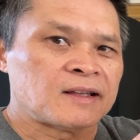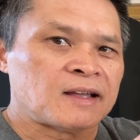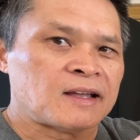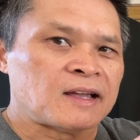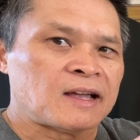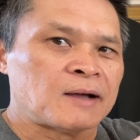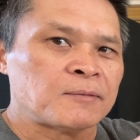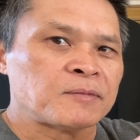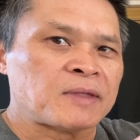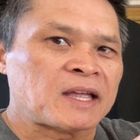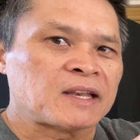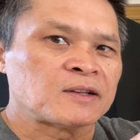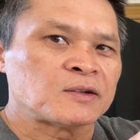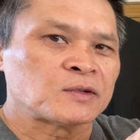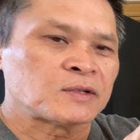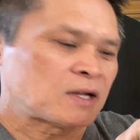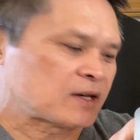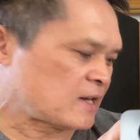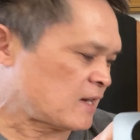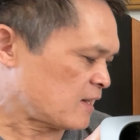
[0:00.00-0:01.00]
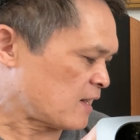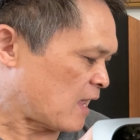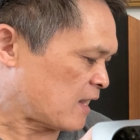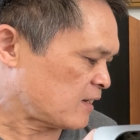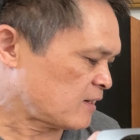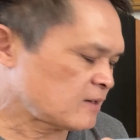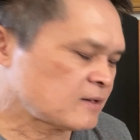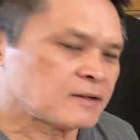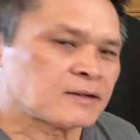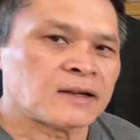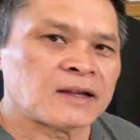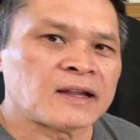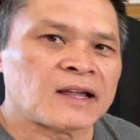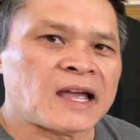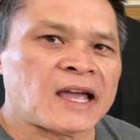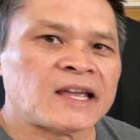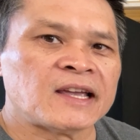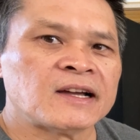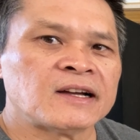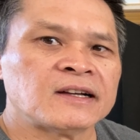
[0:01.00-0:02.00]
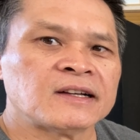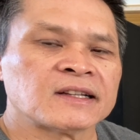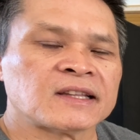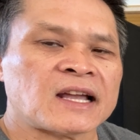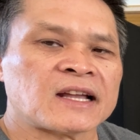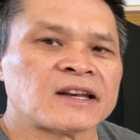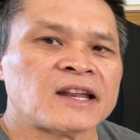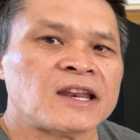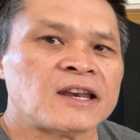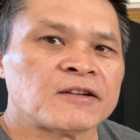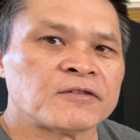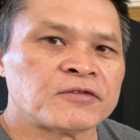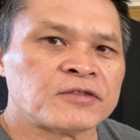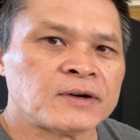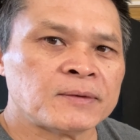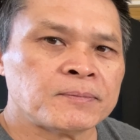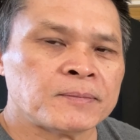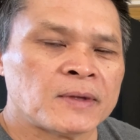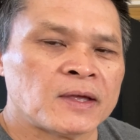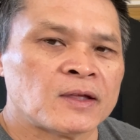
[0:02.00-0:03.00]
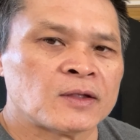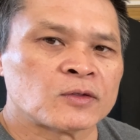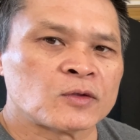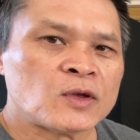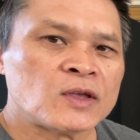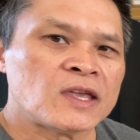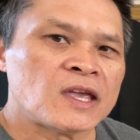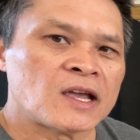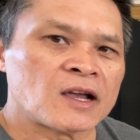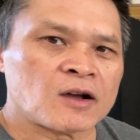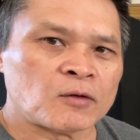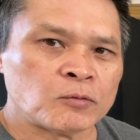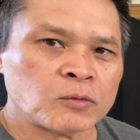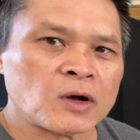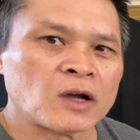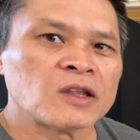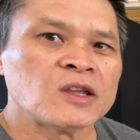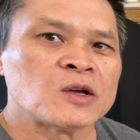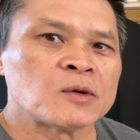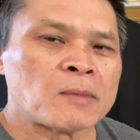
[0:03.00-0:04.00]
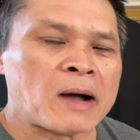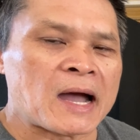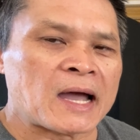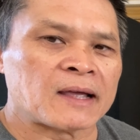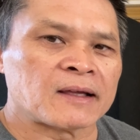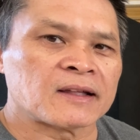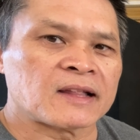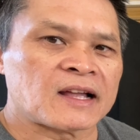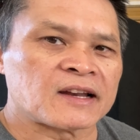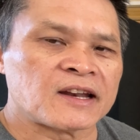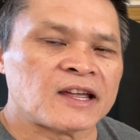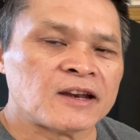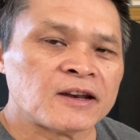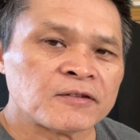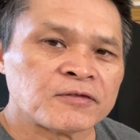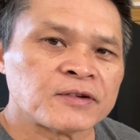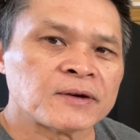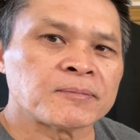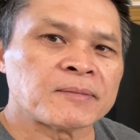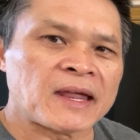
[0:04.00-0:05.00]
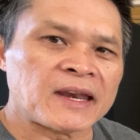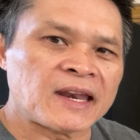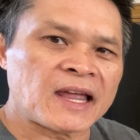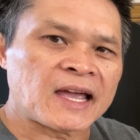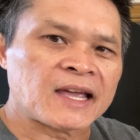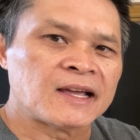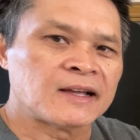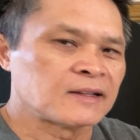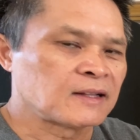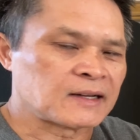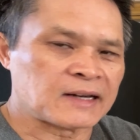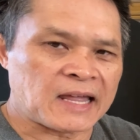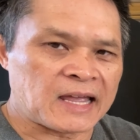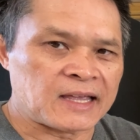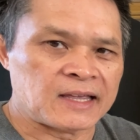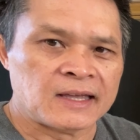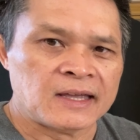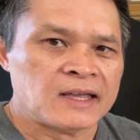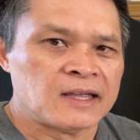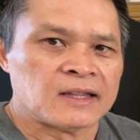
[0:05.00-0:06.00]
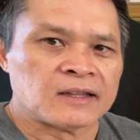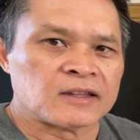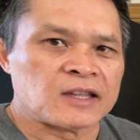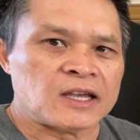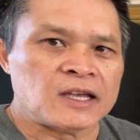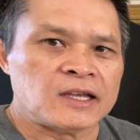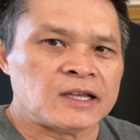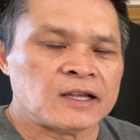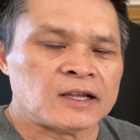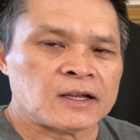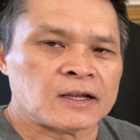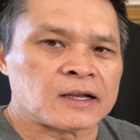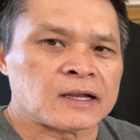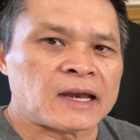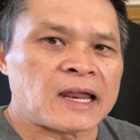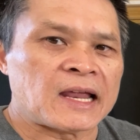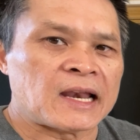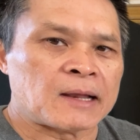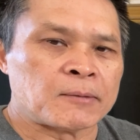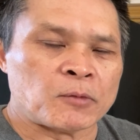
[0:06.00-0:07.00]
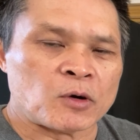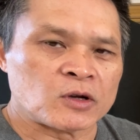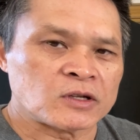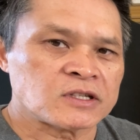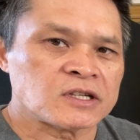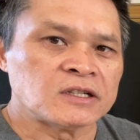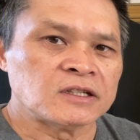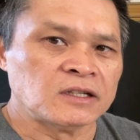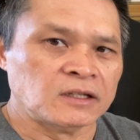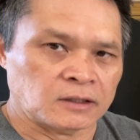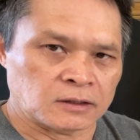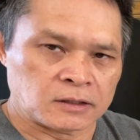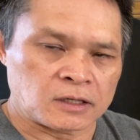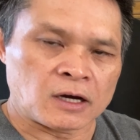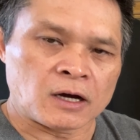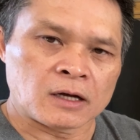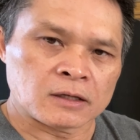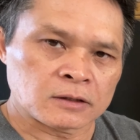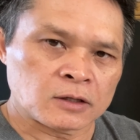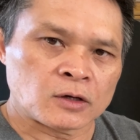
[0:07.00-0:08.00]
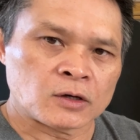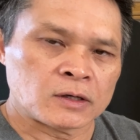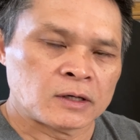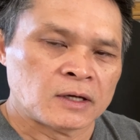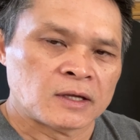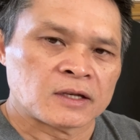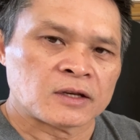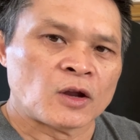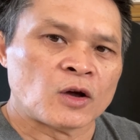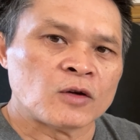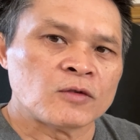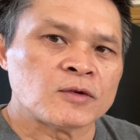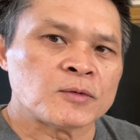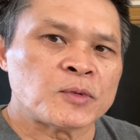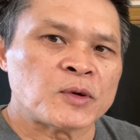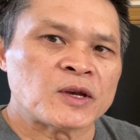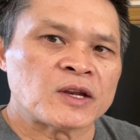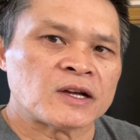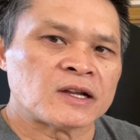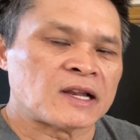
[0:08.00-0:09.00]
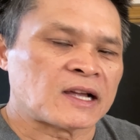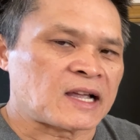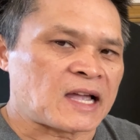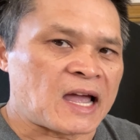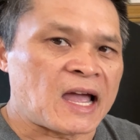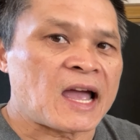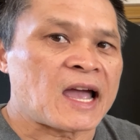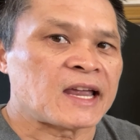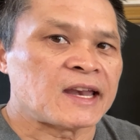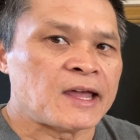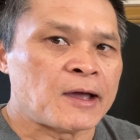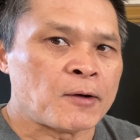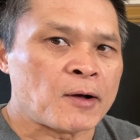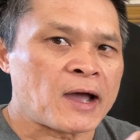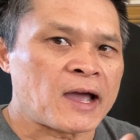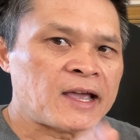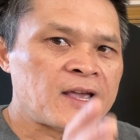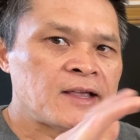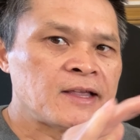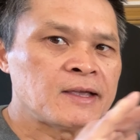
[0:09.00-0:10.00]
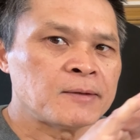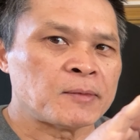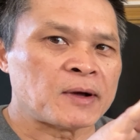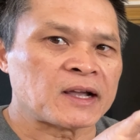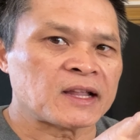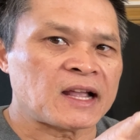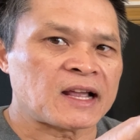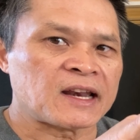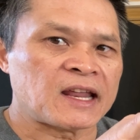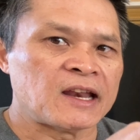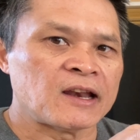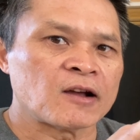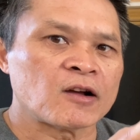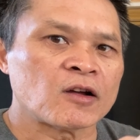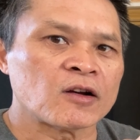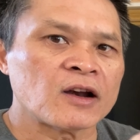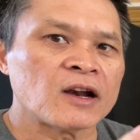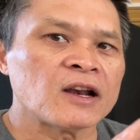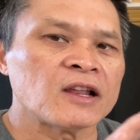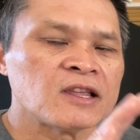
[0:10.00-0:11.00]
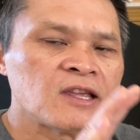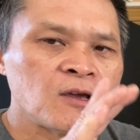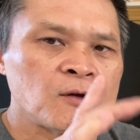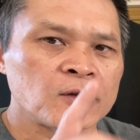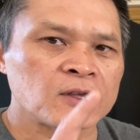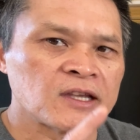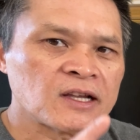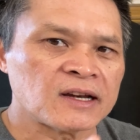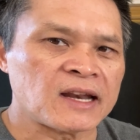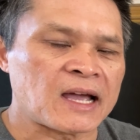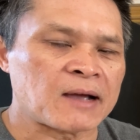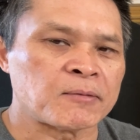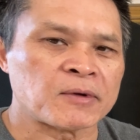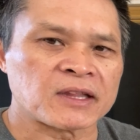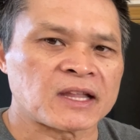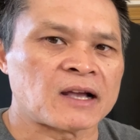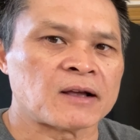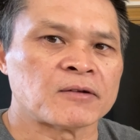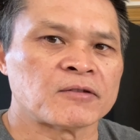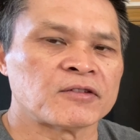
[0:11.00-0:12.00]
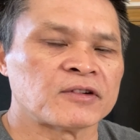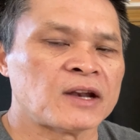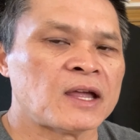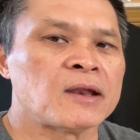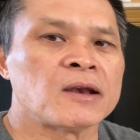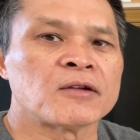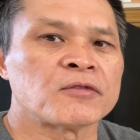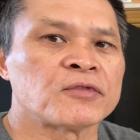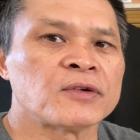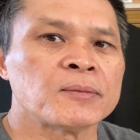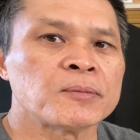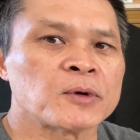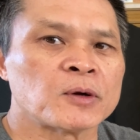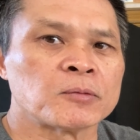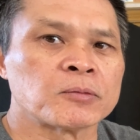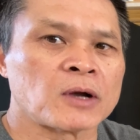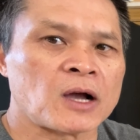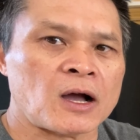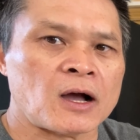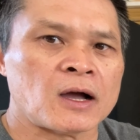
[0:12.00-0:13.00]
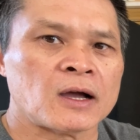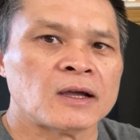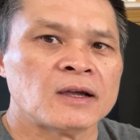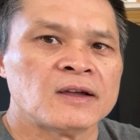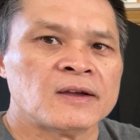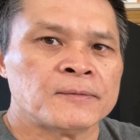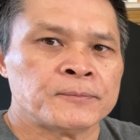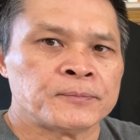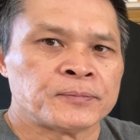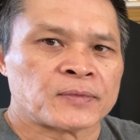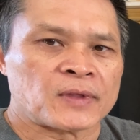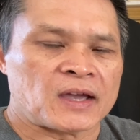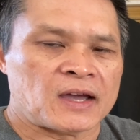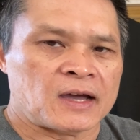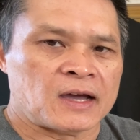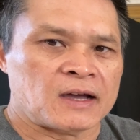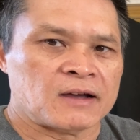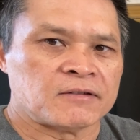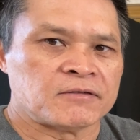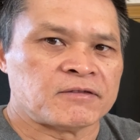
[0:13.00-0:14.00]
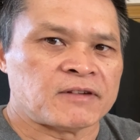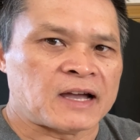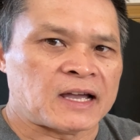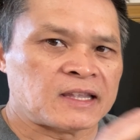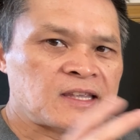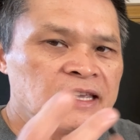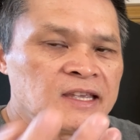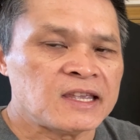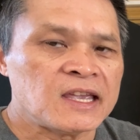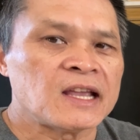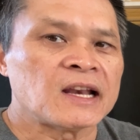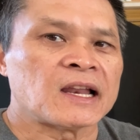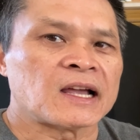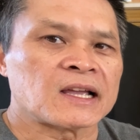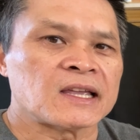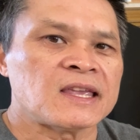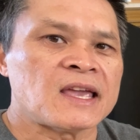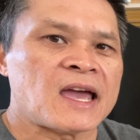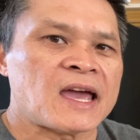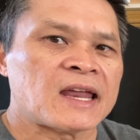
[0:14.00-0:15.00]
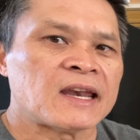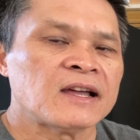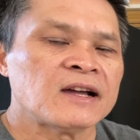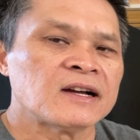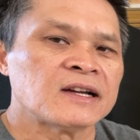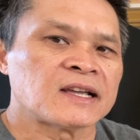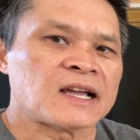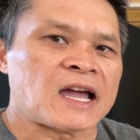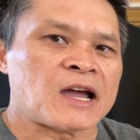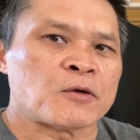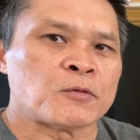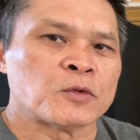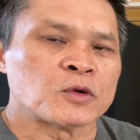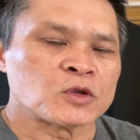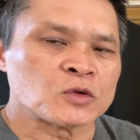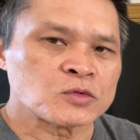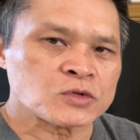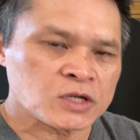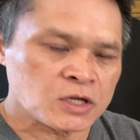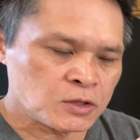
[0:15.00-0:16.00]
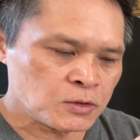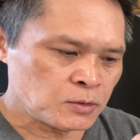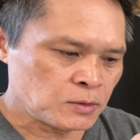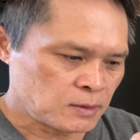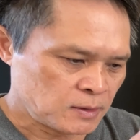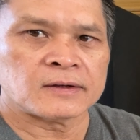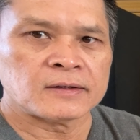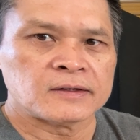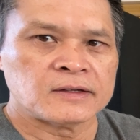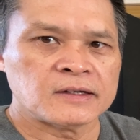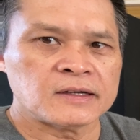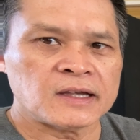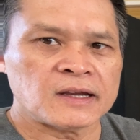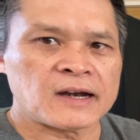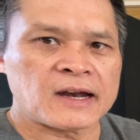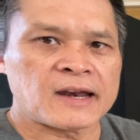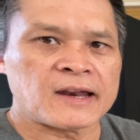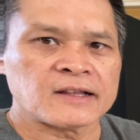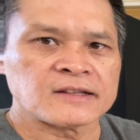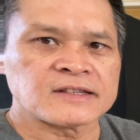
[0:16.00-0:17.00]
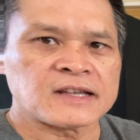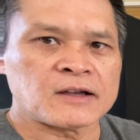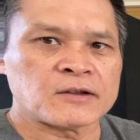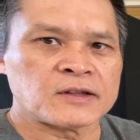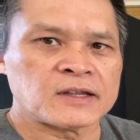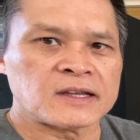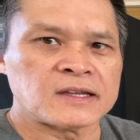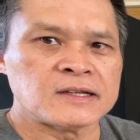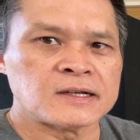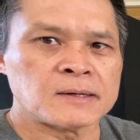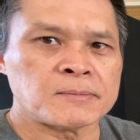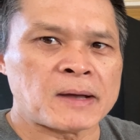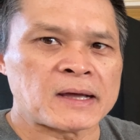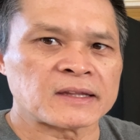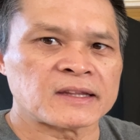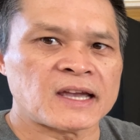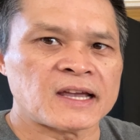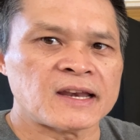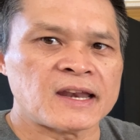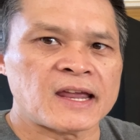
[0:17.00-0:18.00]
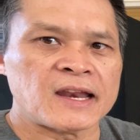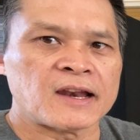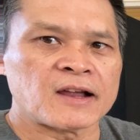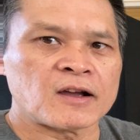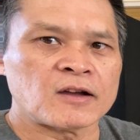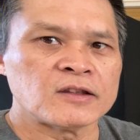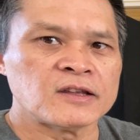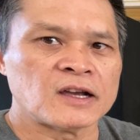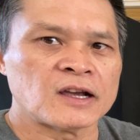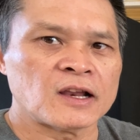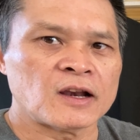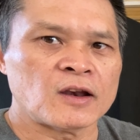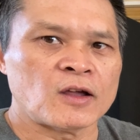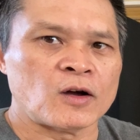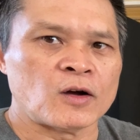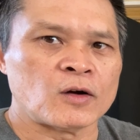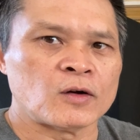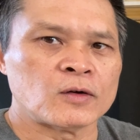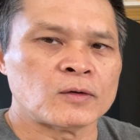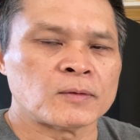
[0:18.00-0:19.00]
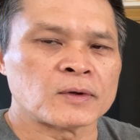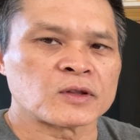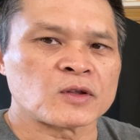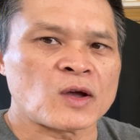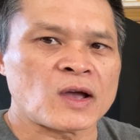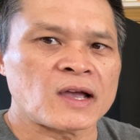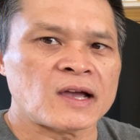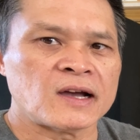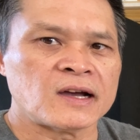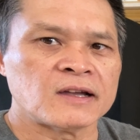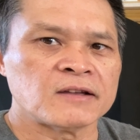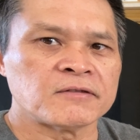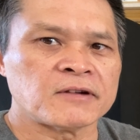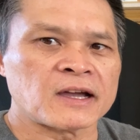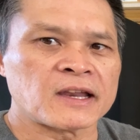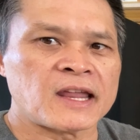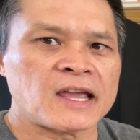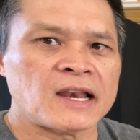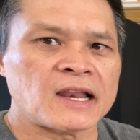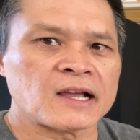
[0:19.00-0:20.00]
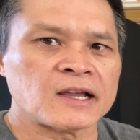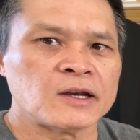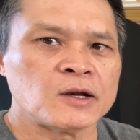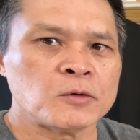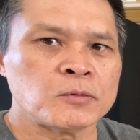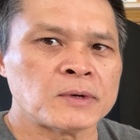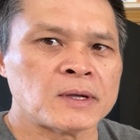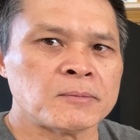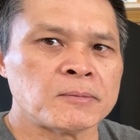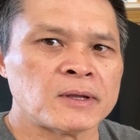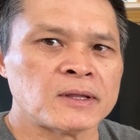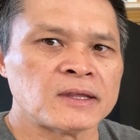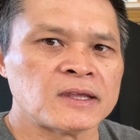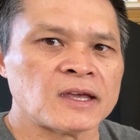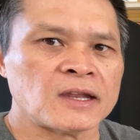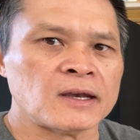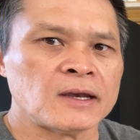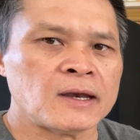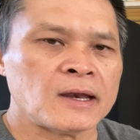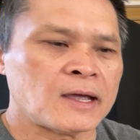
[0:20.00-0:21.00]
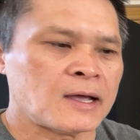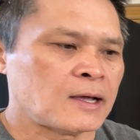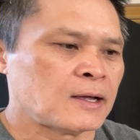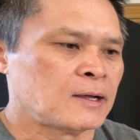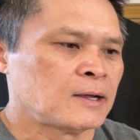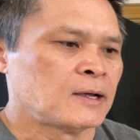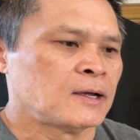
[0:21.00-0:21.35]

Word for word: âm thanh của thằng này đánh hay hơn cái thằng Dana Fripp tuy nhiên cũng có nhiều bài cái thằng Dana Fripp đánh hay hơn thằng này thì cái này là một cái sự lựa chọn thôi đối với Peter là cả hai đều hay nhưng mà cái thằng này nó có rất là nhiều cái chức năng mà thằng Dana Fripp không có à, và dĩ nhiên là cái giá nó hơi cao một chút xíu trước khi ra đằng sau thì như các bạn thấy đây nó có những cái lỗ mà thoát hơi và đây là cái nút để mình chỉnh à,